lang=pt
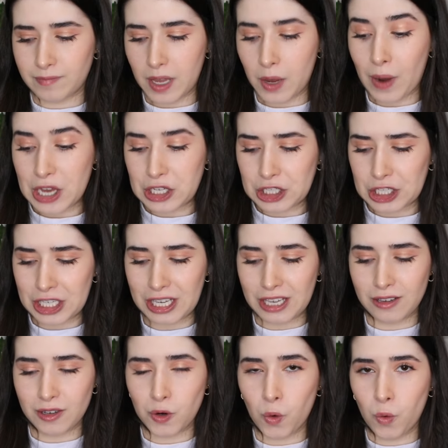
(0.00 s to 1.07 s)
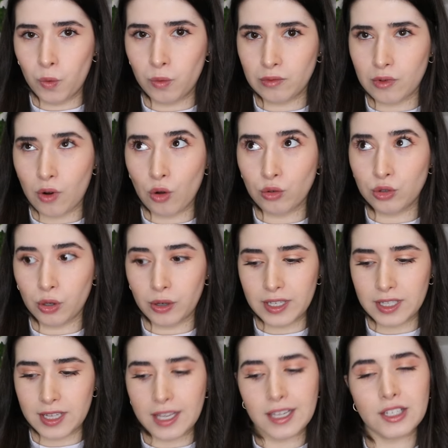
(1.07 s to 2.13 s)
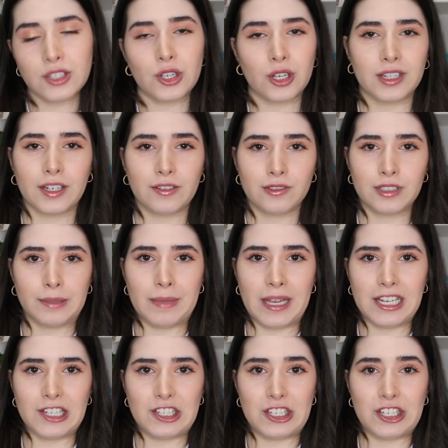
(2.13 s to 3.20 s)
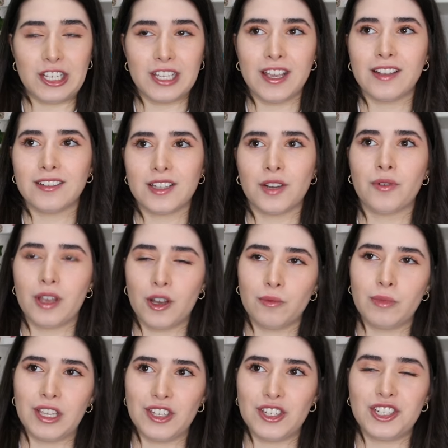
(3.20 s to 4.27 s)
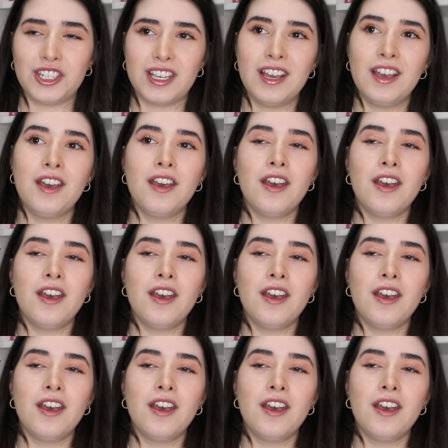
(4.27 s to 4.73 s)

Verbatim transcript: Eu acho que um ou dois deles só estavam na minha listinha, então realmente